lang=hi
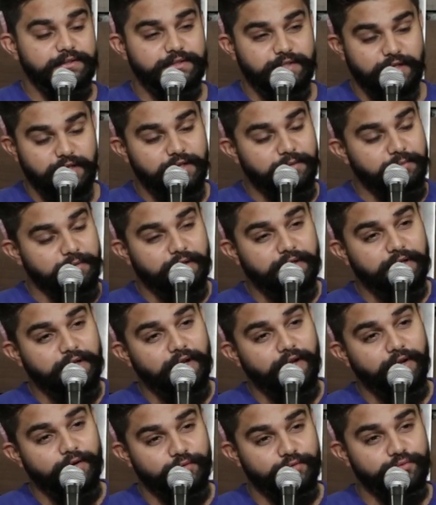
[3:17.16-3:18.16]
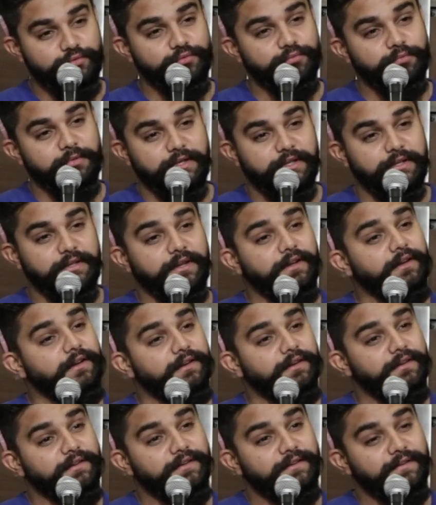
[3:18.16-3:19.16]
शहर भर का हुजूम है यहाँ